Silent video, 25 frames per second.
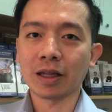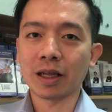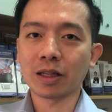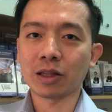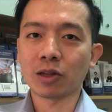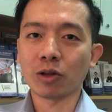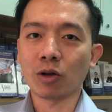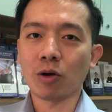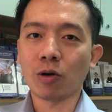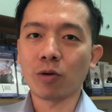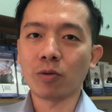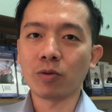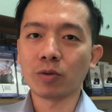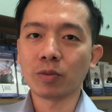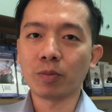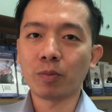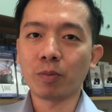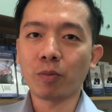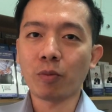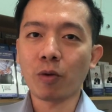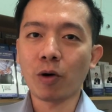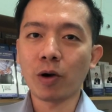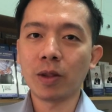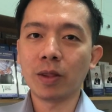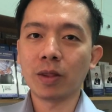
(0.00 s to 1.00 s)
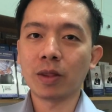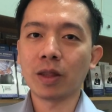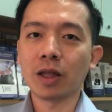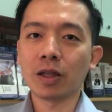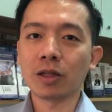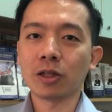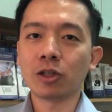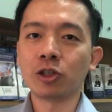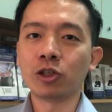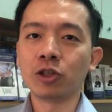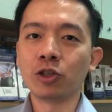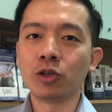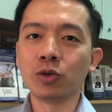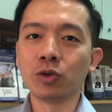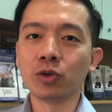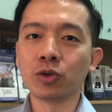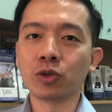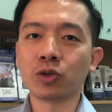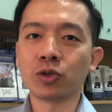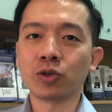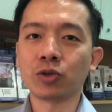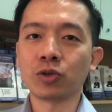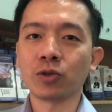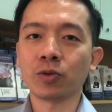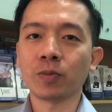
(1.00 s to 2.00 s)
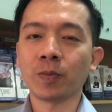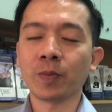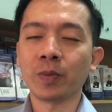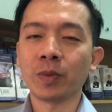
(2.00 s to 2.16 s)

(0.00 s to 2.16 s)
atau pointed shoes.